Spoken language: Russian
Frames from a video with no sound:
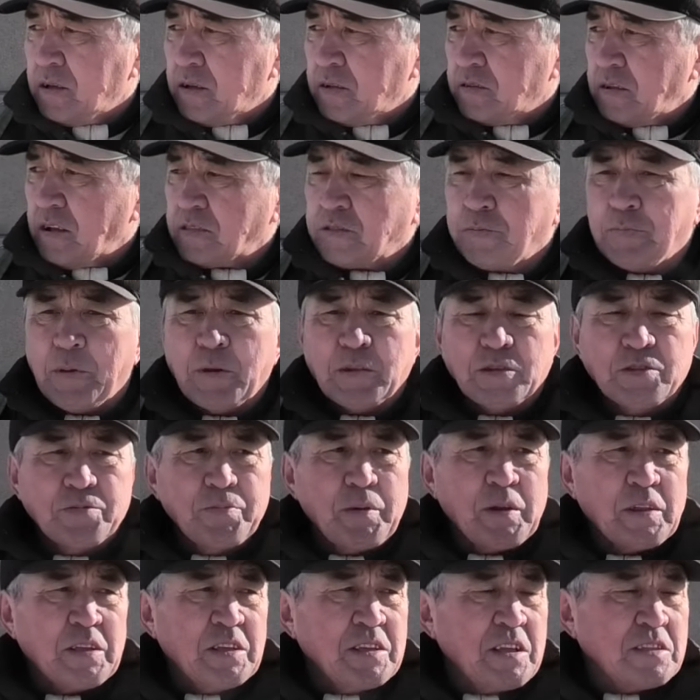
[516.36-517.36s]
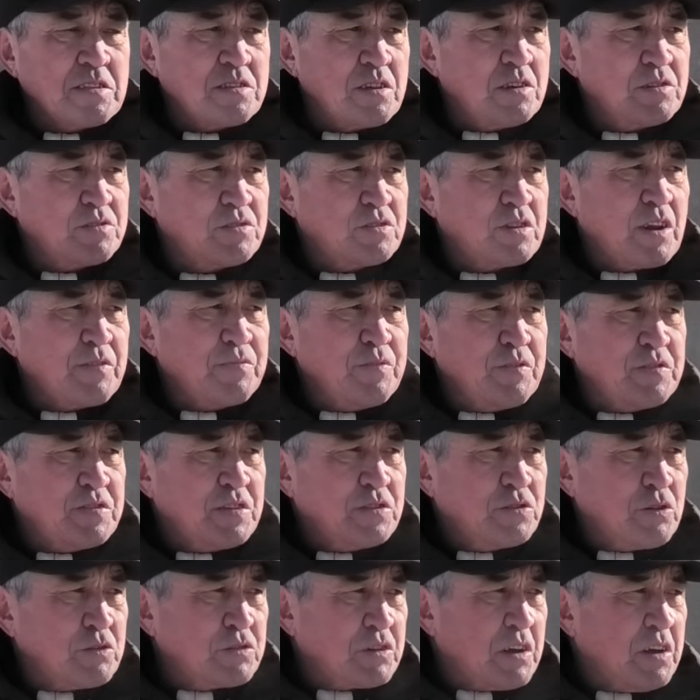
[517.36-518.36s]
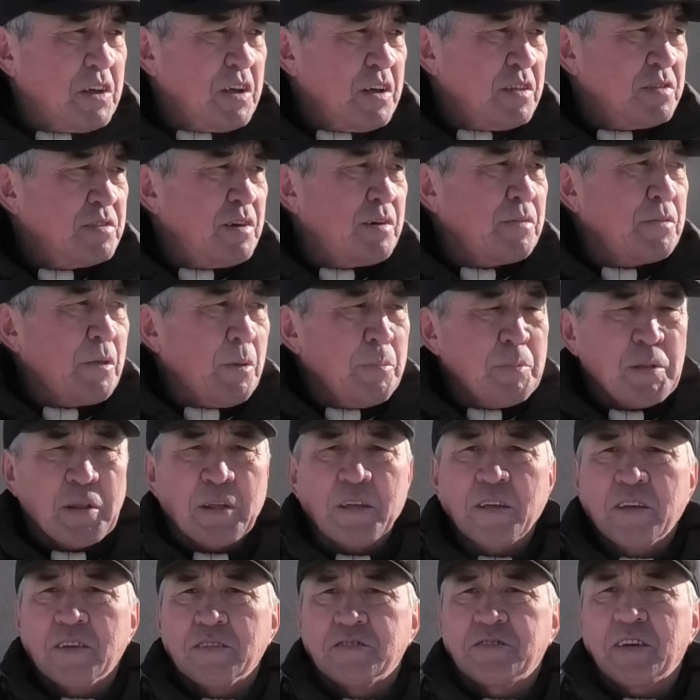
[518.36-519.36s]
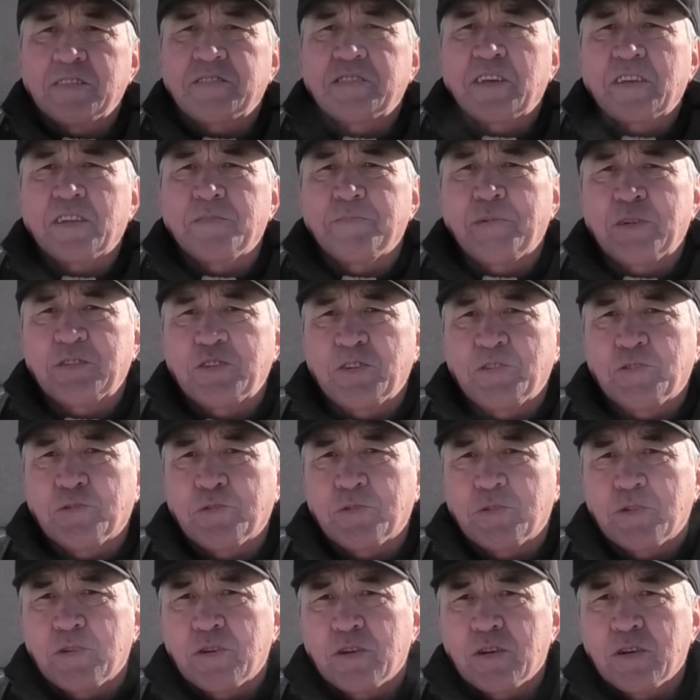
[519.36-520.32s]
Сейчас теперь, теперь хотят штраф вести тоже на автомобиль за старую машину.